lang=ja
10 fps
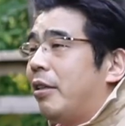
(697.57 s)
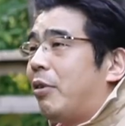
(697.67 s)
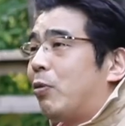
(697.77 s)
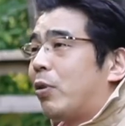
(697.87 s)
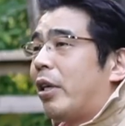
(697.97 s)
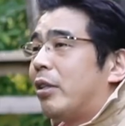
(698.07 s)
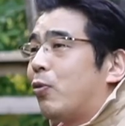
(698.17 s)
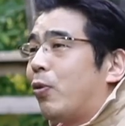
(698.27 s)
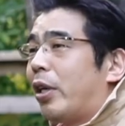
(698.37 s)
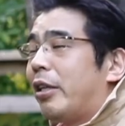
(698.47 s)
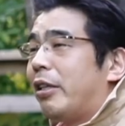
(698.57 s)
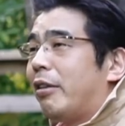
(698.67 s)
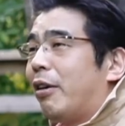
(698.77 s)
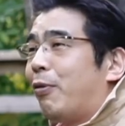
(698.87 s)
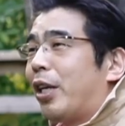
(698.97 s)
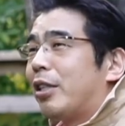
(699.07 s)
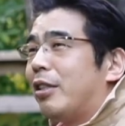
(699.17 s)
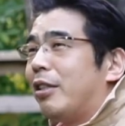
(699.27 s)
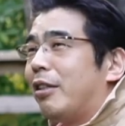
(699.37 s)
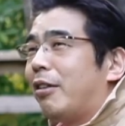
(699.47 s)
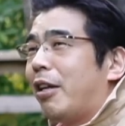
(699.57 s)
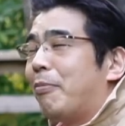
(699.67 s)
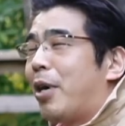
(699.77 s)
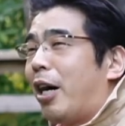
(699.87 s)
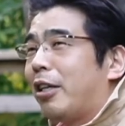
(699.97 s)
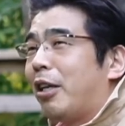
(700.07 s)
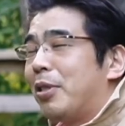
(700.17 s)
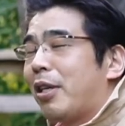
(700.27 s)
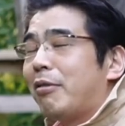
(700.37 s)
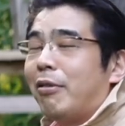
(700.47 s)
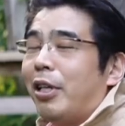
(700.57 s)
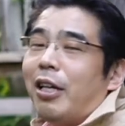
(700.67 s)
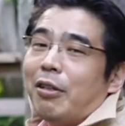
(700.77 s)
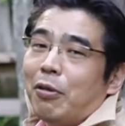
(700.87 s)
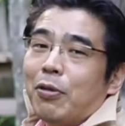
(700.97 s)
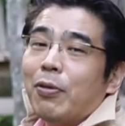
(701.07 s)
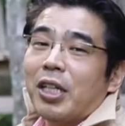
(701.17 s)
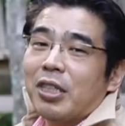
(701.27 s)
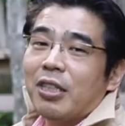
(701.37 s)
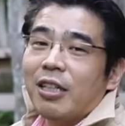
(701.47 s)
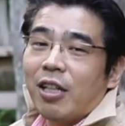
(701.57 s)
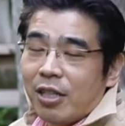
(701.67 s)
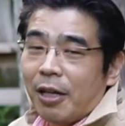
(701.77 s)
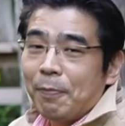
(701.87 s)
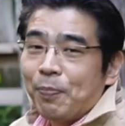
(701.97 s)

まあ、お互いしょうがないお話で、まあ、諦めざるを得ないというお話でした。